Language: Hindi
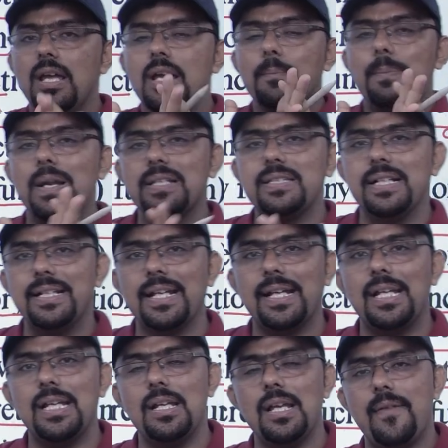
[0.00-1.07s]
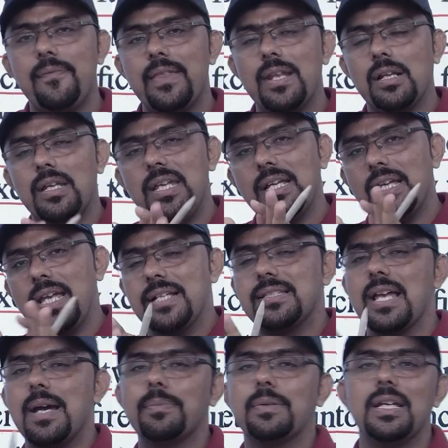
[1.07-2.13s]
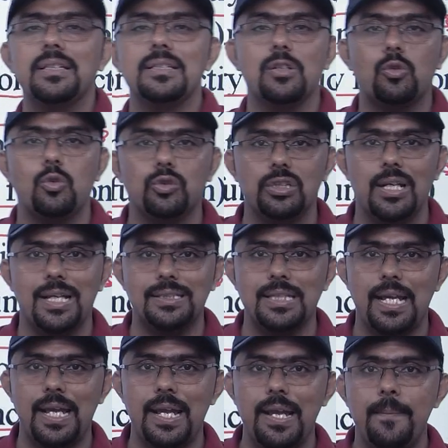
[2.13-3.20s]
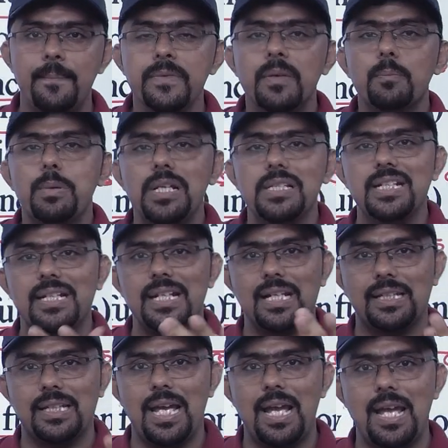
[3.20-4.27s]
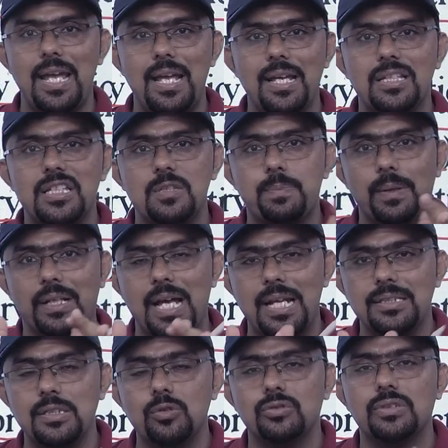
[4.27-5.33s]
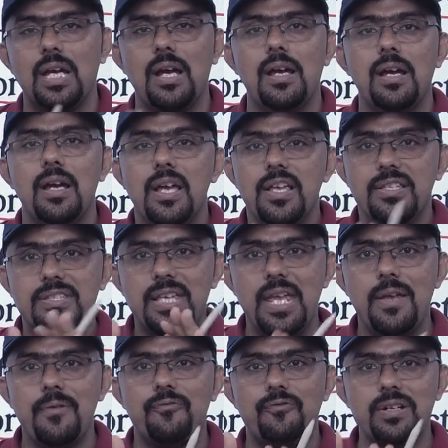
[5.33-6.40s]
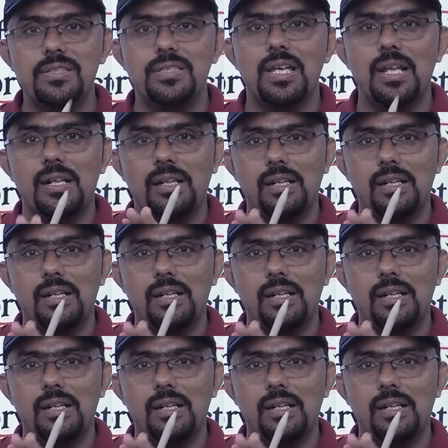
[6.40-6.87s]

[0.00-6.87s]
प्लेसेंटा के अंदर एक एग्जाम के अंदर क्वेश्चन आता है प्लेसेंटा क्या है किस प्रकार से उसका सेप वजन